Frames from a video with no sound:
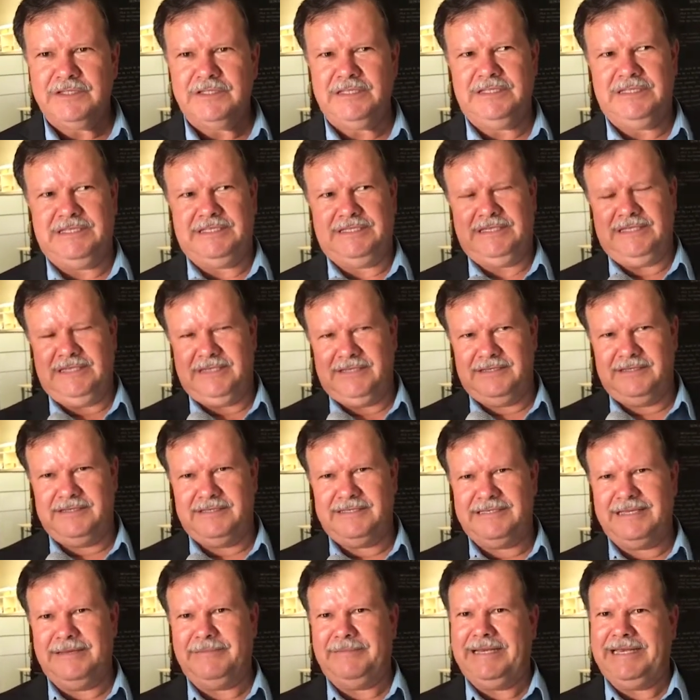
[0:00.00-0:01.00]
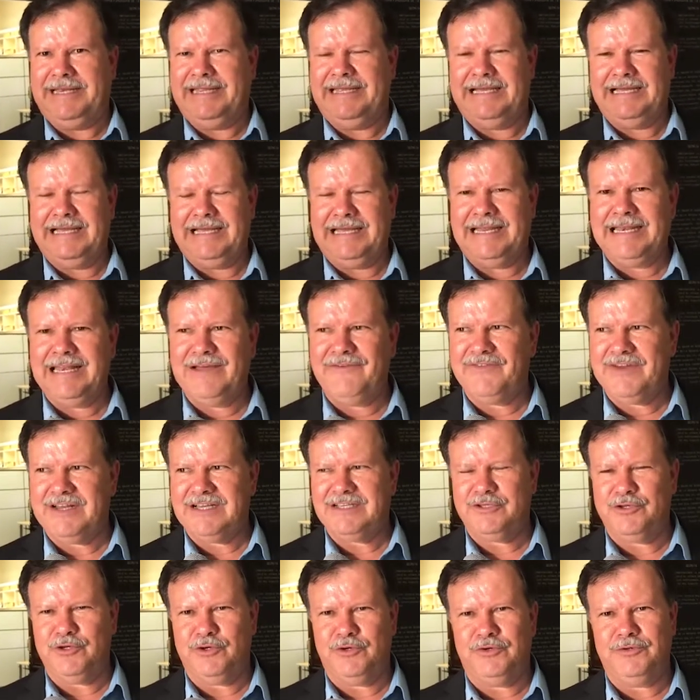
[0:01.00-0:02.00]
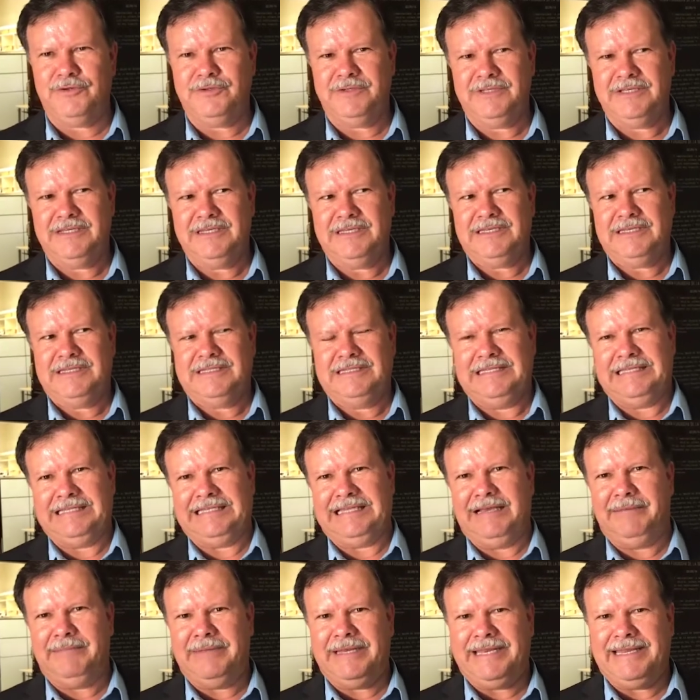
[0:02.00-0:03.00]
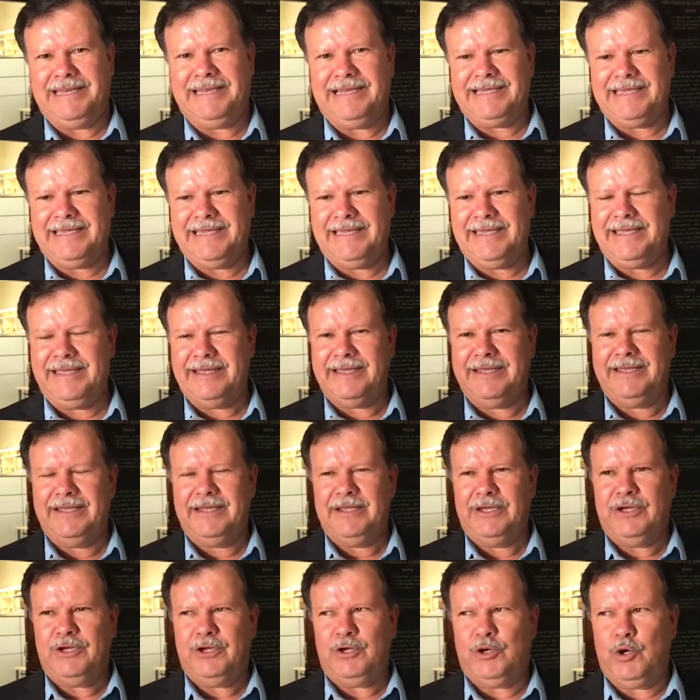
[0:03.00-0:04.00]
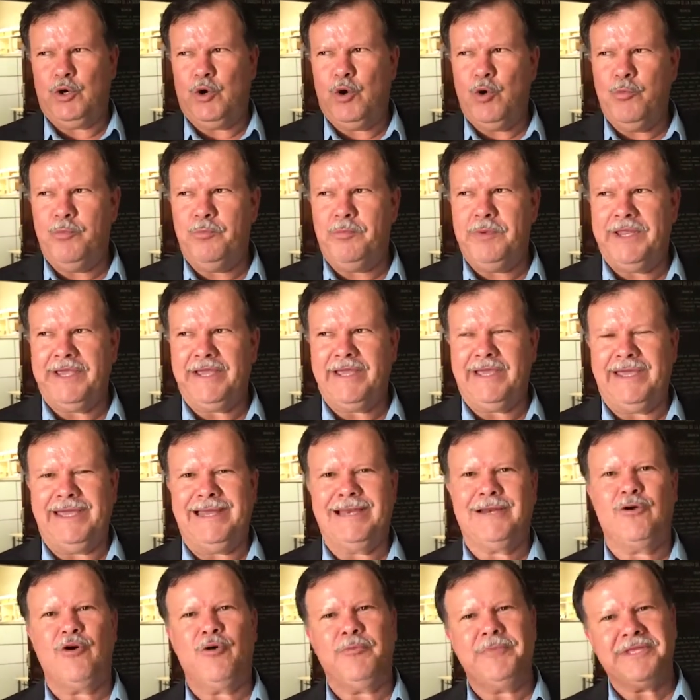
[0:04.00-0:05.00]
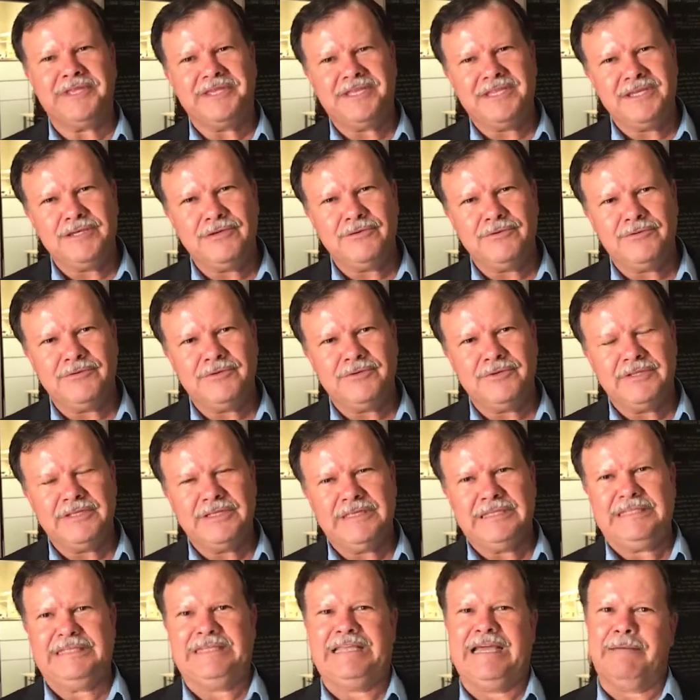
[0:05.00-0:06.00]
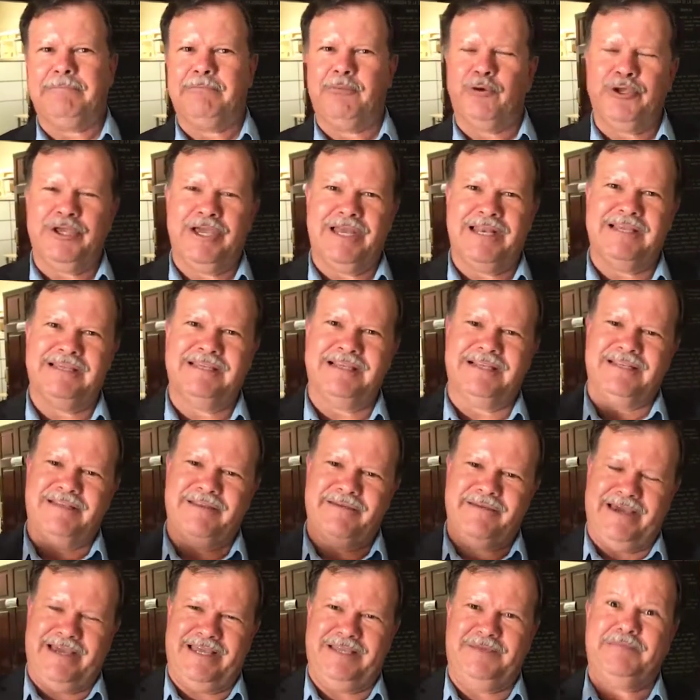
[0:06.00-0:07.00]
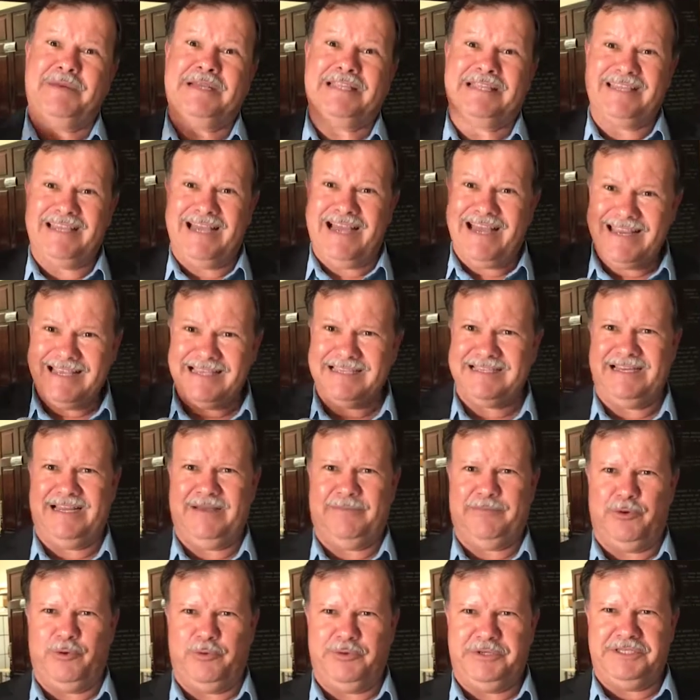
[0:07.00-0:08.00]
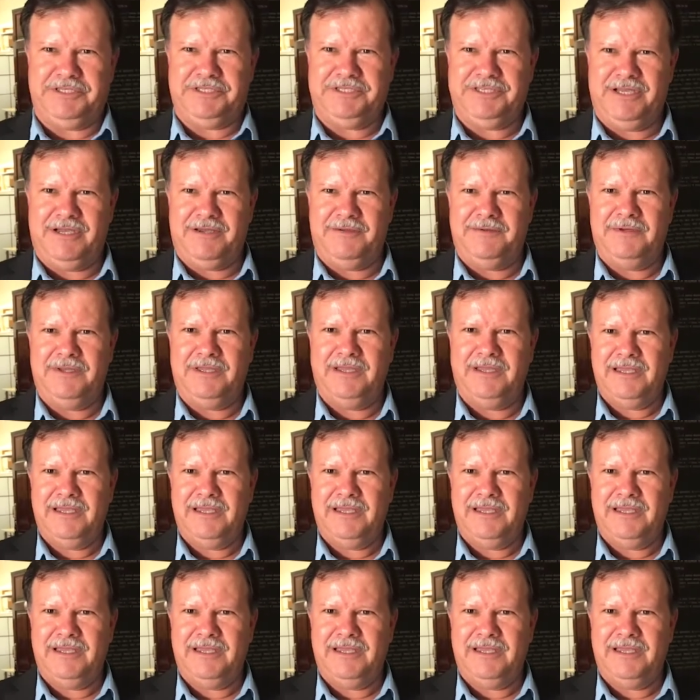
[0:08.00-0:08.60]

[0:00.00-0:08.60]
es decir, se manejan en la fracción de tal manera que cumplen el cometido de apoyar las actividades partidarias en la provincia.